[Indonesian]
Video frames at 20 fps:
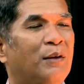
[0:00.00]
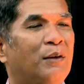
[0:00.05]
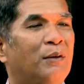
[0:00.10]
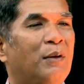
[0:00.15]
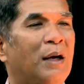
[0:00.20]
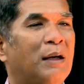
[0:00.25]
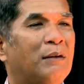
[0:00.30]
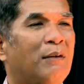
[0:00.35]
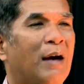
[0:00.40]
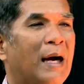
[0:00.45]

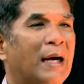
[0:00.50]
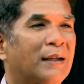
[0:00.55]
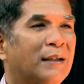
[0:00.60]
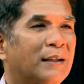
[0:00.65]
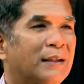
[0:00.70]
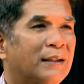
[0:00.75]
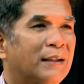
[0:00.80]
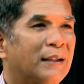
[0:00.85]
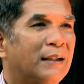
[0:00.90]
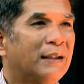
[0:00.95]
uang-uang
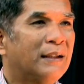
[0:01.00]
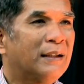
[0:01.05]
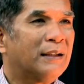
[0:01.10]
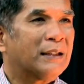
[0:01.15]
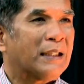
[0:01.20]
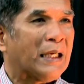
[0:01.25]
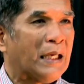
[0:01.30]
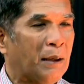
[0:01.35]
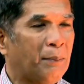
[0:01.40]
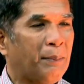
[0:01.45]
hmm.
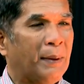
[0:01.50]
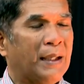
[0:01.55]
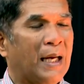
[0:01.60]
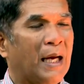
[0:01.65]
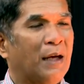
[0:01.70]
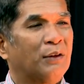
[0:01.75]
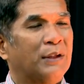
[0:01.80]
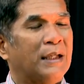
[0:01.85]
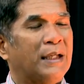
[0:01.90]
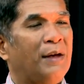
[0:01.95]
kepada
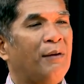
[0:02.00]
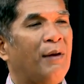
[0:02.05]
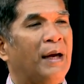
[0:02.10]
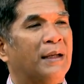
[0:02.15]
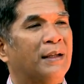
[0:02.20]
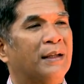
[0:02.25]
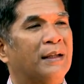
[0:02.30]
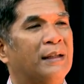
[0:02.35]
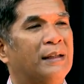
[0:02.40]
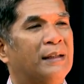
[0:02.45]
anggota
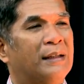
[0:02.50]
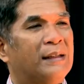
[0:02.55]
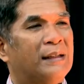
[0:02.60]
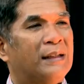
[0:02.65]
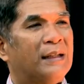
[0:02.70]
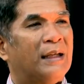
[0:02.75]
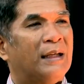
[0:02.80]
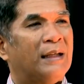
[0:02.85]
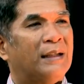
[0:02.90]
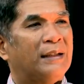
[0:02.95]
dewan.
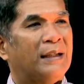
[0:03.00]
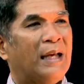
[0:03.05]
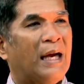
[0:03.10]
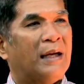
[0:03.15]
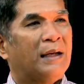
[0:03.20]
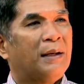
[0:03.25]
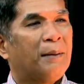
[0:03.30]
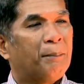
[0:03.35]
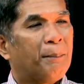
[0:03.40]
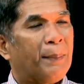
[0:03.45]
Ya,
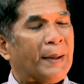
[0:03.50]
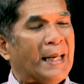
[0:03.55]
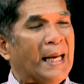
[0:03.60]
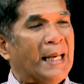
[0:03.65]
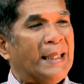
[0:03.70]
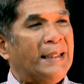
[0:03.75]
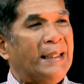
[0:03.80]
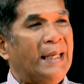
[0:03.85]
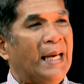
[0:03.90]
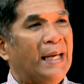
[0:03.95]

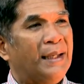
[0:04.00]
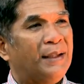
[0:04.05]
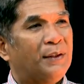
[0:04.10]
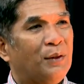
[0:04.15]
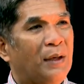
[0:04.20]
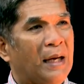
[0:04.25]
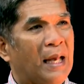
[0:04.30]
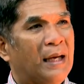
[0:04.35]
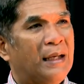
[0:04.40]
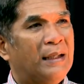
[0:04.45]
peran dia
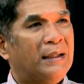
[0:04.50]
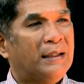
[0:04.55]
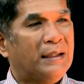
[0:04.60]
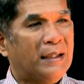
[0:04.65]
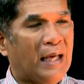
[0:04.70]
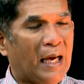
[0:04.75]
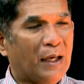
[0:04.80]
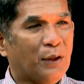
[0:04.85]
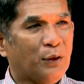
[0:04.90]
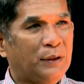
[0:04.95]
itulah
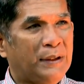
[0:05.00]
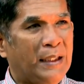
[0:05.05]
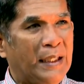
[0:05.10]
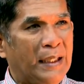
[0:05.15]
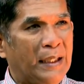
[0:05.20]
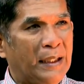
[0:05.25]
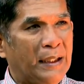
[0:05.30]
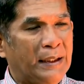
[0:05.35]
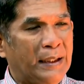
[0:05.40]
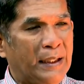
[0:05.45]
harus
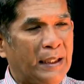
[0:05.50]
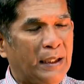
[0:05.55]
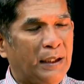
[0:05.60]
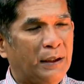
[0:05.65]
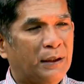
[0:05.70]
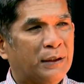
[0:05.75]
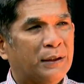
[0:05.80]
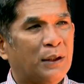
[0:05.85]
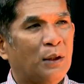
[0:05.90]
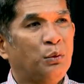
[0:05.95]
di,
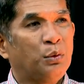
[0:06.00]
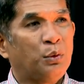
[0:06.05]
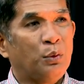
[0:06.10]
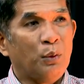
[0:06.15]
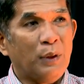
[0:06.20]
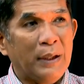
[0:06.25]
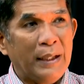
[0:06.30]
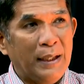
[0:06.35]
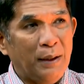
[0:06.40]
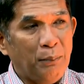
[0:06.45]

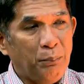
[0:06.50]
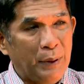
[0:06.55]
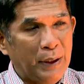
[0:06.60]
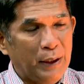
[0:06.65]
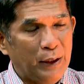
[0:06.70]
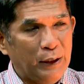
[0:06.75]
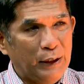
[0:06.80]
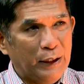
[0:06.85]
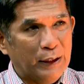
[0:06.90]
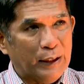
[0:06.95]
diselusuri
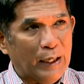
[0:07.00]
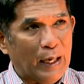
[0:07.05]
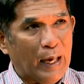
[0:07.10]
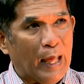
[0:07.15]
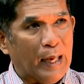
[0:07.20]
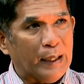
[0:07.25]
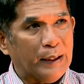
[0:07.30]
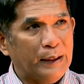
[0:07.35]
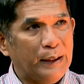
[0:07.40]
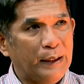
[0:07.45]
lebih detail
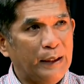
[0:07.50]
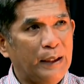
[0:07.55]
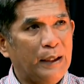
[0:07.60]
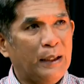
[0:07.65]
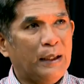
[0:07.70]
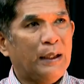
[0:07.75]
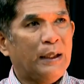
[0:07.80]
lagi